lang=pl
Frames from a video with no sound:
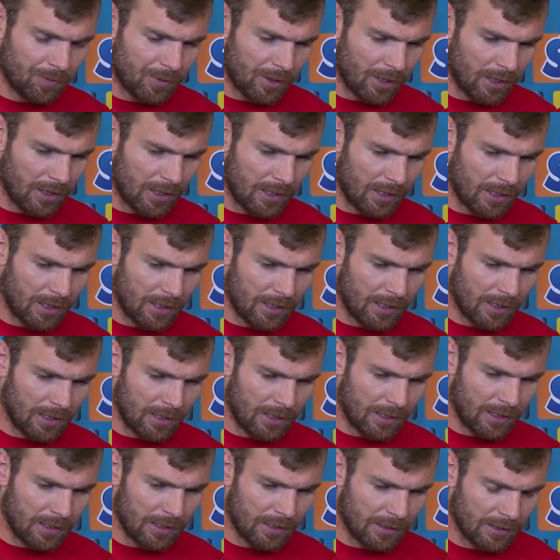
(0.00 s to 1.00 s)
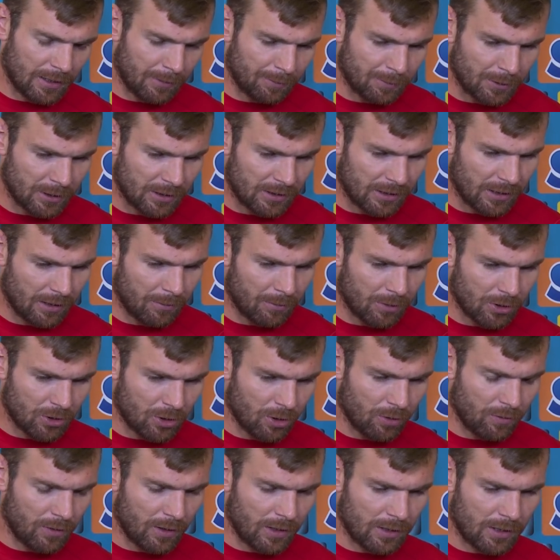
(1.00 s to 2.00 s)
ta, ta presja
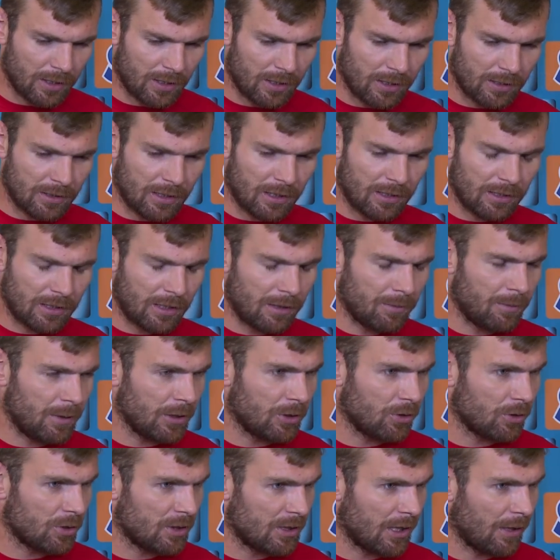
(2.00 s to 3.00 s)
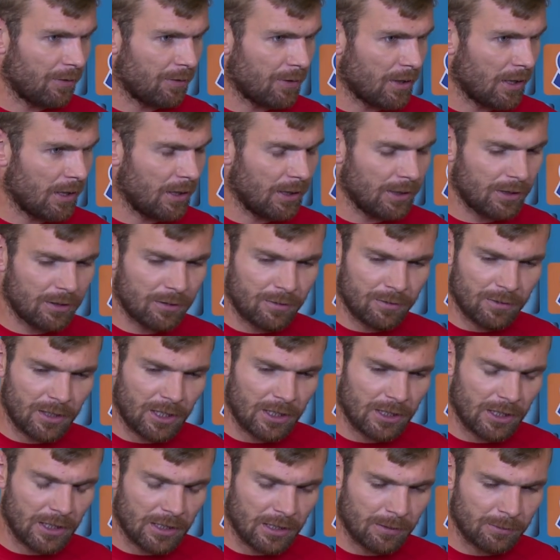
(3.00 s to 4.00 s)
meczowa, ta, ta, ten mecz o stawkę i
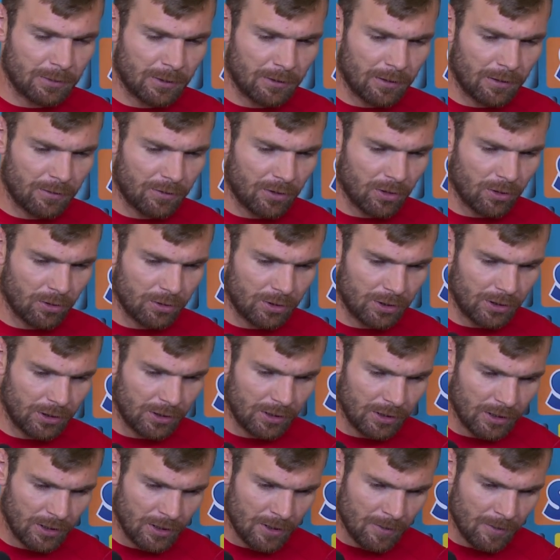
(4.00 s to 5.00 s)
tutaj tak naprawdę wychodzi